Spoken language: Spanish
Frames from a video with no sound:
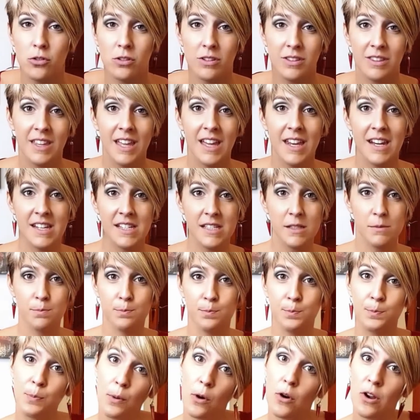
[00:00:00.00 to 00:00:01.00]
Día 2.
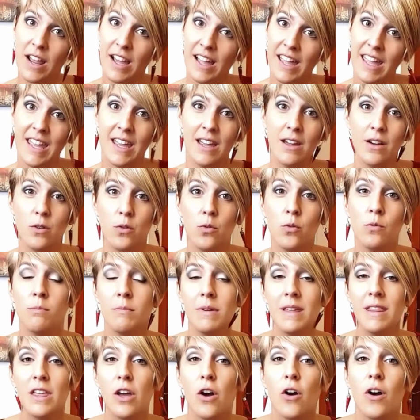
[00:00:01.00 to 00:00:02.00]
No dudes en
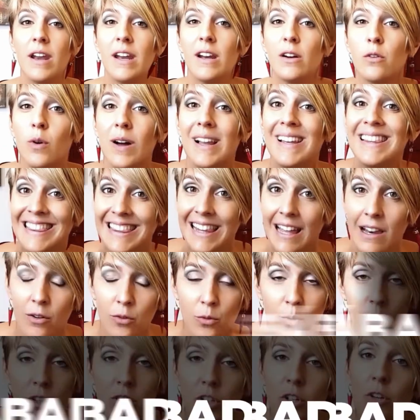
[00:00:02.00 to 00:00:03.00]
preguntar todo sobre Revit
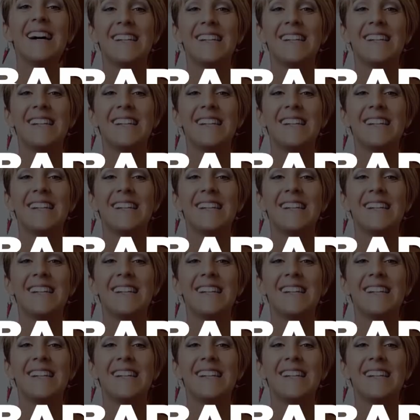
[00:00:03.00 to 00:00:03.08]
a